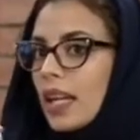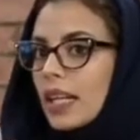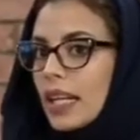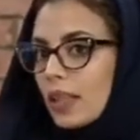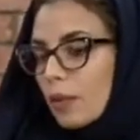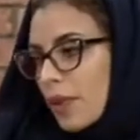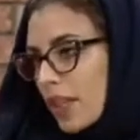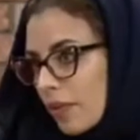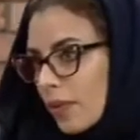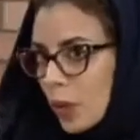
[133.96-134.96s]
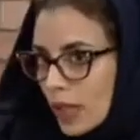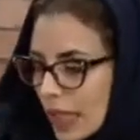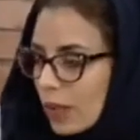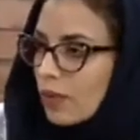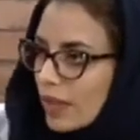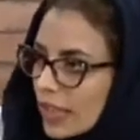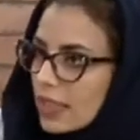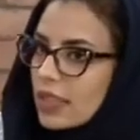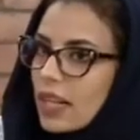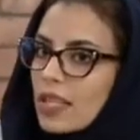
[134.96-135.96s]
لكن المثير والحلو في هذه
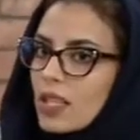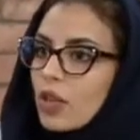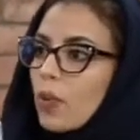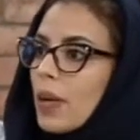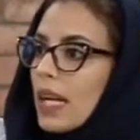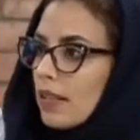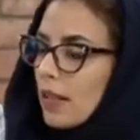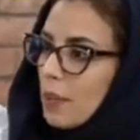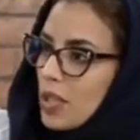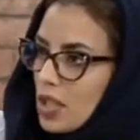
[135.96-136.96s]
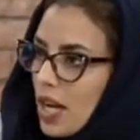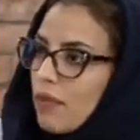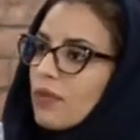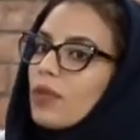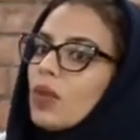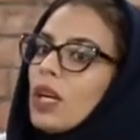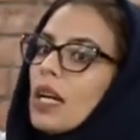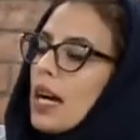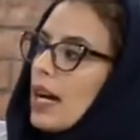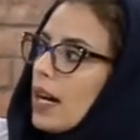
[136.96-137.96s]
الدراسه انه بعد ما شافوا
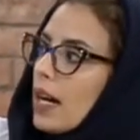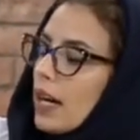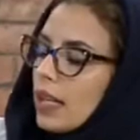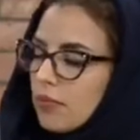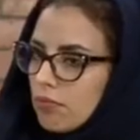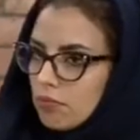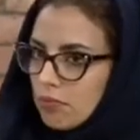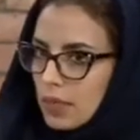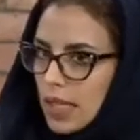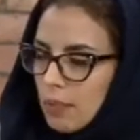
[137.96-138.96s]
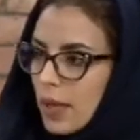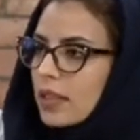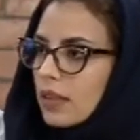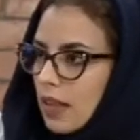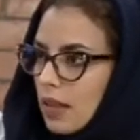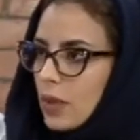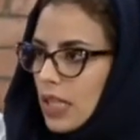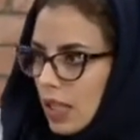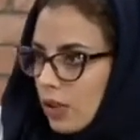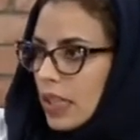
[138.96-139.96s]
آه، المرضى
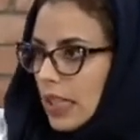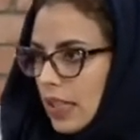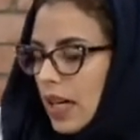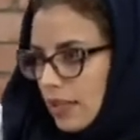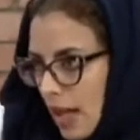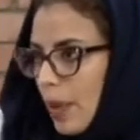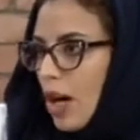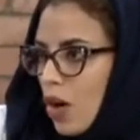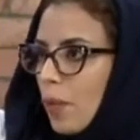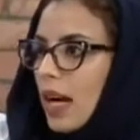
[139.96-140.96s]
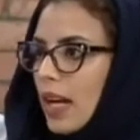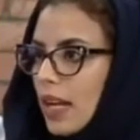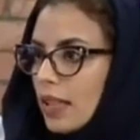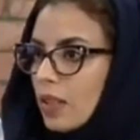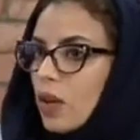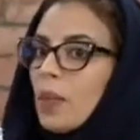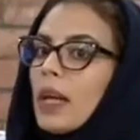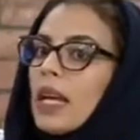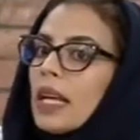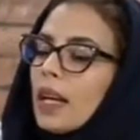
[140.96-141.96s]
واللي هدول يعني تابعوهم حالاتهم
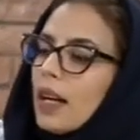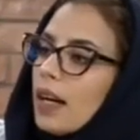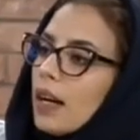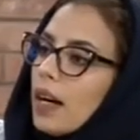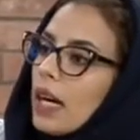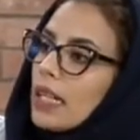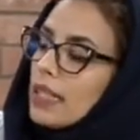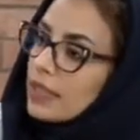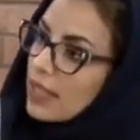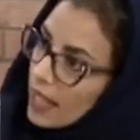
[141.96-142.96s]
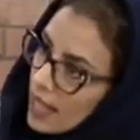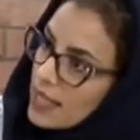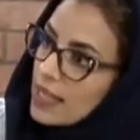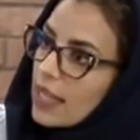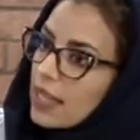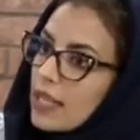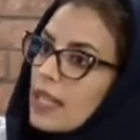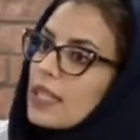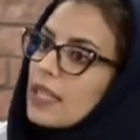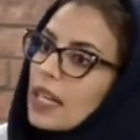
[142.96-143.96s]
آه، الانتكاسة
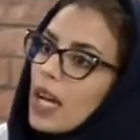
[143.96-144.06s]
للناس اللي